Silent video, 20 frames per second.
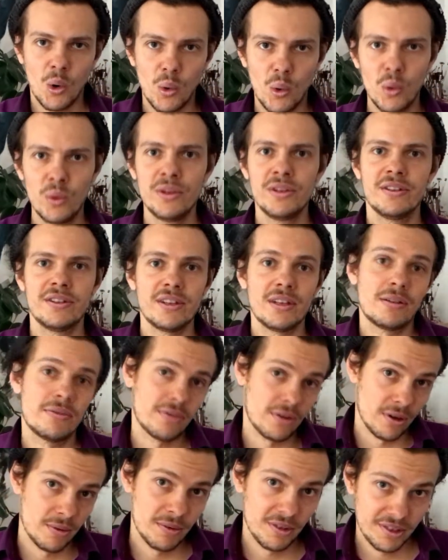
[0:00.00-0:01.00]
und ich
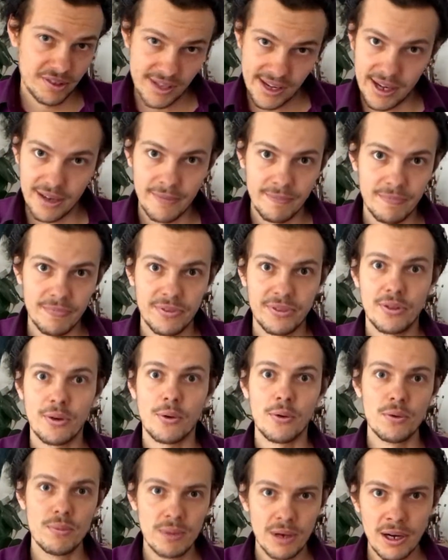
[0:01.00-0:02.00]
freue mich sehr
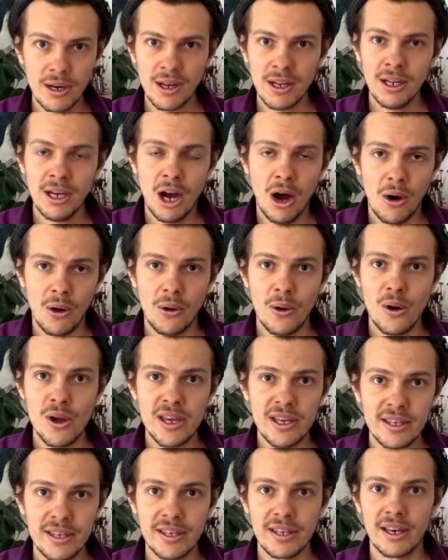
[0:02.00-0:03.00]
darüber,
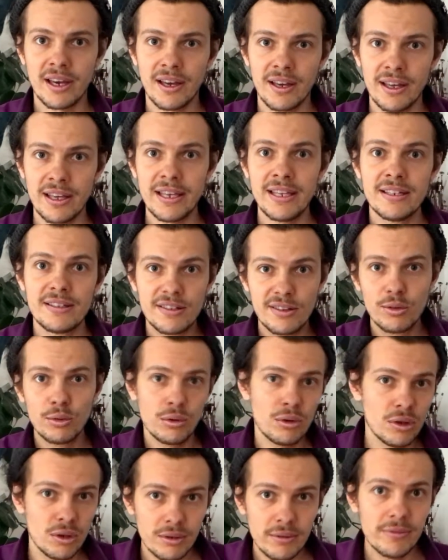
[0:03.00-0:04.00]
euch in
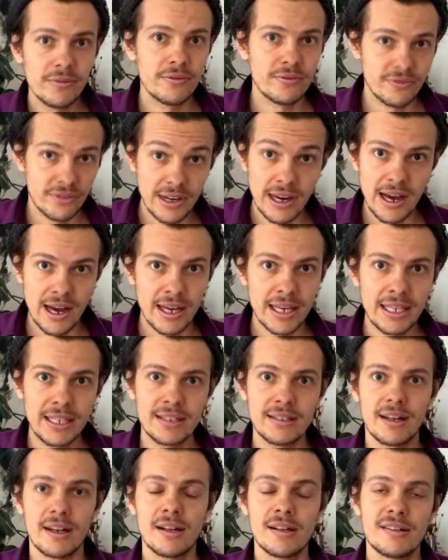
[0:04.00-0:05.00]
Zukunft
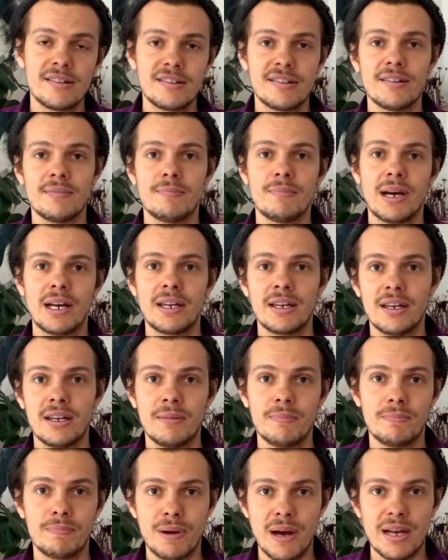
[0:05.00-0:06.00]
vielleicht als meine
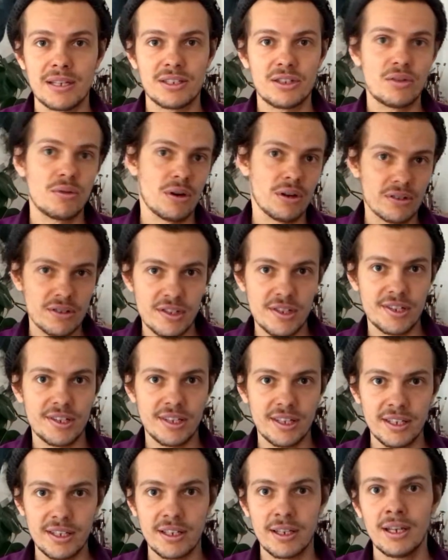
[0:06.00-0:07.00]
Patrons
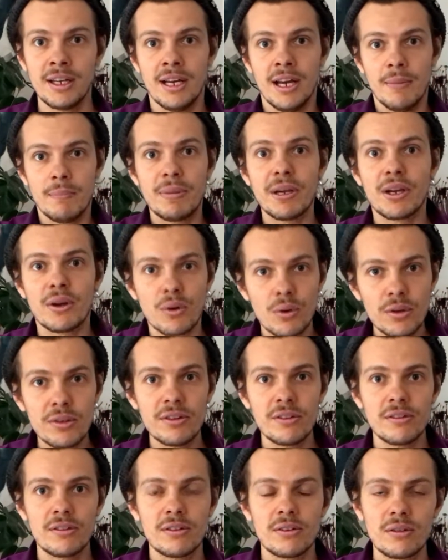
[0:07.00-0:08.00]
hier
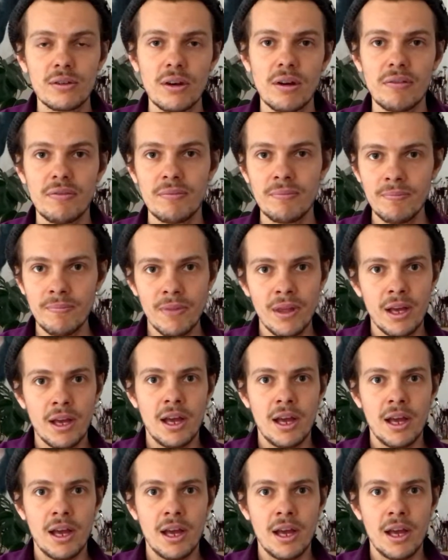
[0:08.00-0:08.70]
begrüßen zu dürfen.